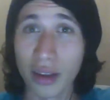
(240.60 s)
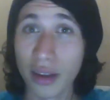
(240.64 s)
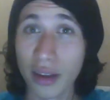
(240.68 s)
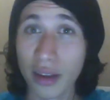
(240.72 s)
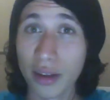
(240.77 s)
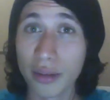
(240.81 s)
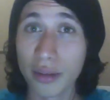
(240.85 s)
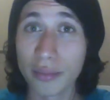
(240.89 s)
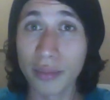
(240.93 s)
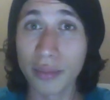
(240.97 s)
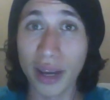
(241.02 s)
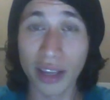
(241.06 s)

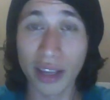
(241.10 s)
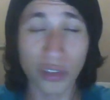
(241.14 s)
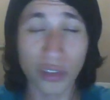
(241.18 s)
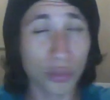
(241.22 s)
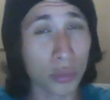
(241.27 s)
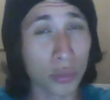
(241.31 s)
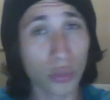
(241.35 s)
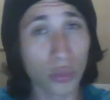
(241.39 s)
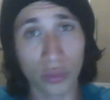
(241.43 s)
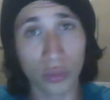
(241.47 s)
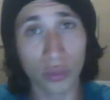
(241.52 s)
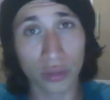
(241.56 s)
Mas,
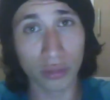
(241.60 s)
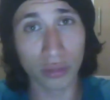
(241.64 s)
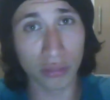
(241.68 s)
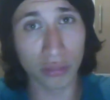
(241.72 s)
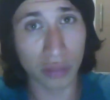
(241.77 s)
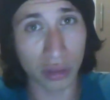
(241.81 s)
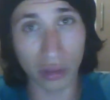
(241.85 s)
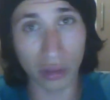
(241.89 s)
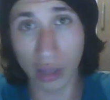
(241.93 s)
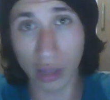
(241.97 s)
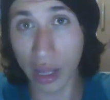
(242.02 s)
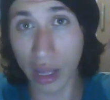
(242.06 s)
tipo,
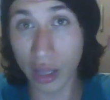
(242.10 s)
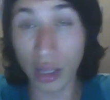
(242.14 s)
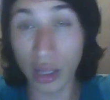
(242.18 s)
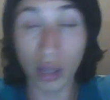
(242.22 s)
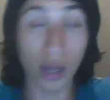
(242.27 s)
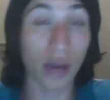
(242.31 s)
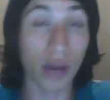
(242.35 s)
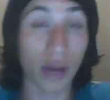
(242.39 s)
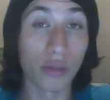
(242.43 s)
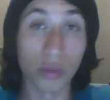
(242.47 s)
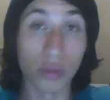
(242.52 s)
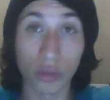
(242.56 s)
é
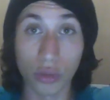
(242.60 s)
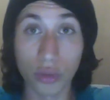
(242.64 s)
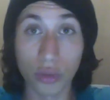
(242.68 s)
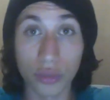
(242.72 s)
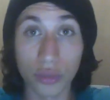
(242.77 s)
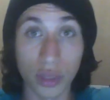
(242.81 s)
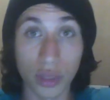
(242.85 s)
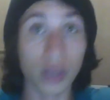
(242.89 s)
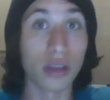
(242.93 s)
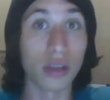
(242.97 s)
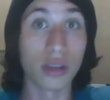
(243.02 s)
legal, gostei.